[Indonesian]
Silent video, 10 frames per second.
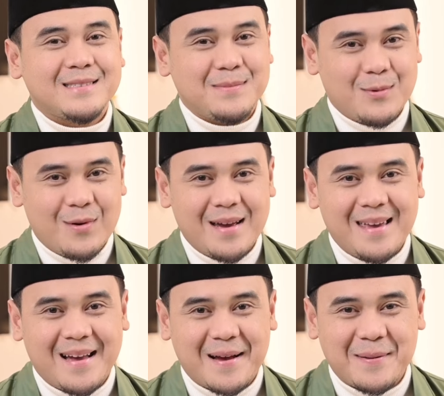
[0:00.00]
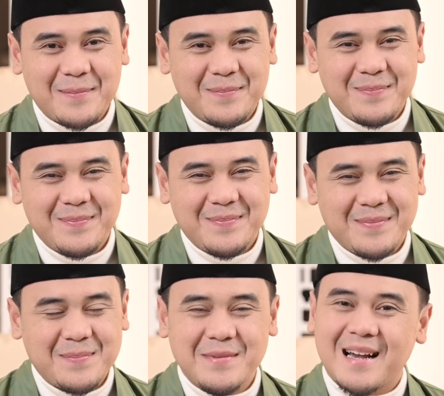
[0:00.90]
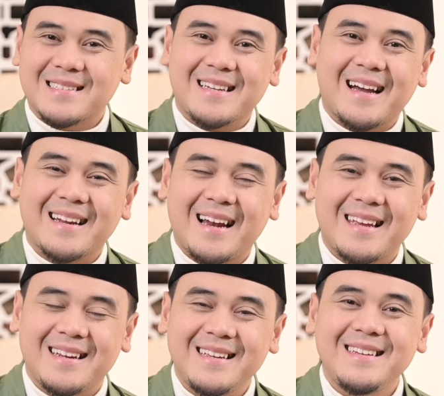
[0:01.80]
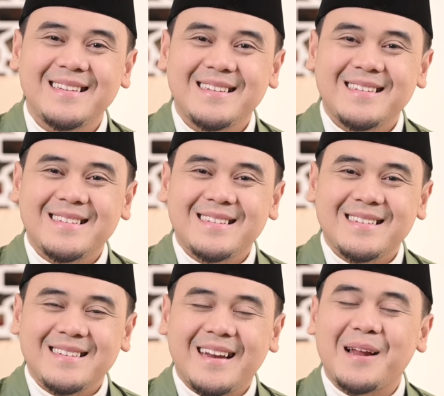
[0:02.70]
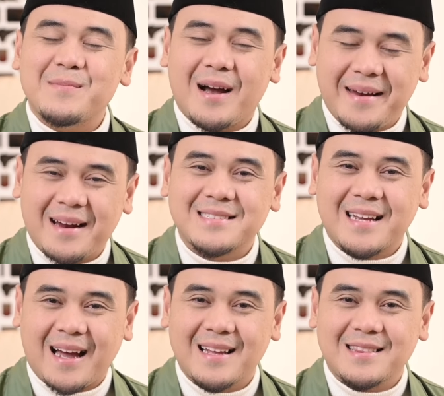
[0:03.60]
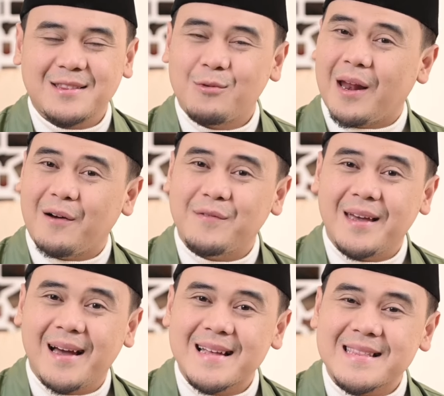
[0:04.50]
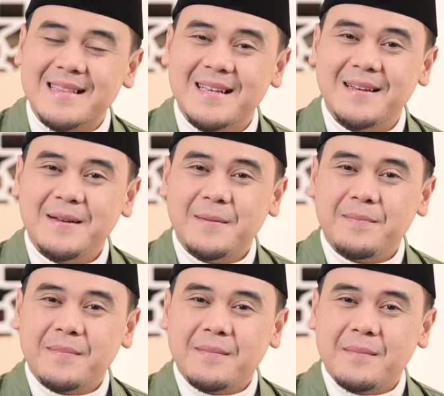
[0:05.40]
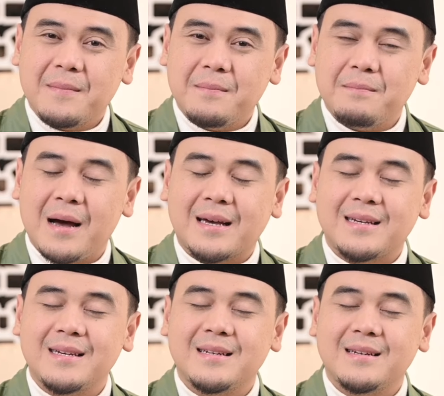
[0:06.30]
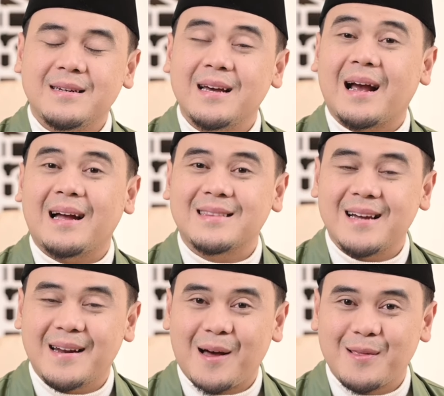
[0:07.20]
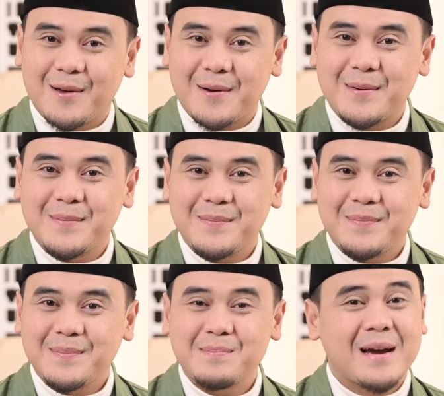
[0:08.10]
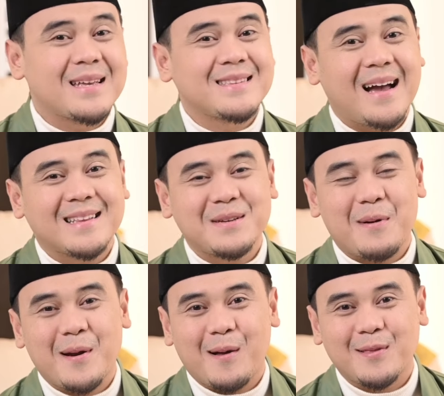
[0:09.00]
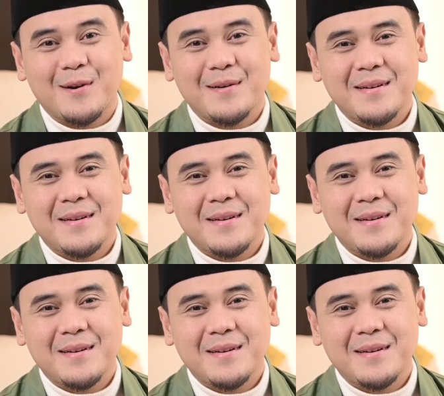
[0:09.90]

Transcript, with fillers: semua yang menyaksikan kali ini dalam keadaan sehat walafiat, makin dekat dengan Allah, makin taat kepada Allah,